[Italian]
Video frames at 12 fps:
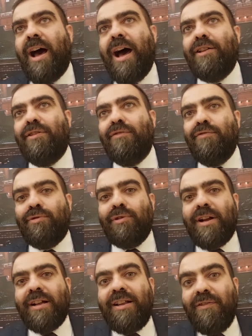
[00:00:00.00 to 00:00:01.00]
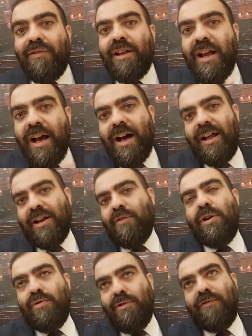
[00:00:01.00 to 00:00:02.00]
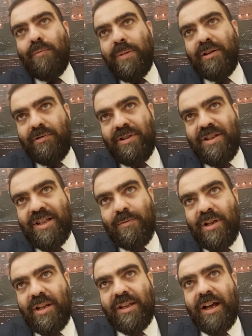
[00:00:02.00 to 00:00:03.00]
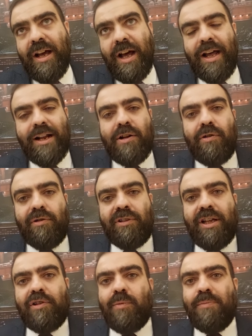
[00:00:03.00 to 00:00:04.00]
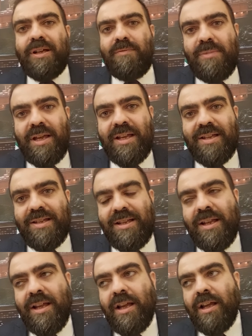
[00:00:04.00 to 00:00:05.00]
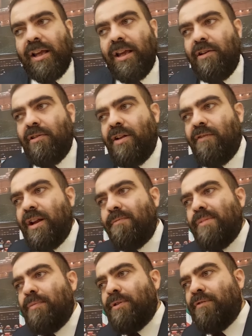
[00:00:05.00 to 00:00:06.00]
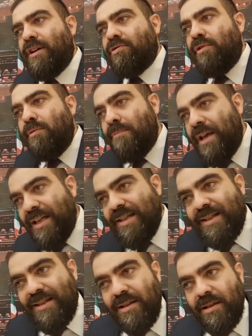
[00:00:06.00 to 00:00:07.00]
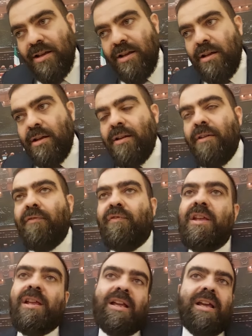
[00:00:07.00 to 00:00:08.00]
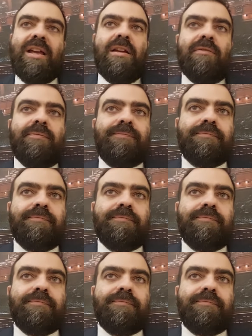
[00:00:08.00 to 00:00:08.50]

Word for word: ha dovuto ratificare quel nuovo patto di stabilità, ha raccontato per mesi che non avrebbe approvato il MES finché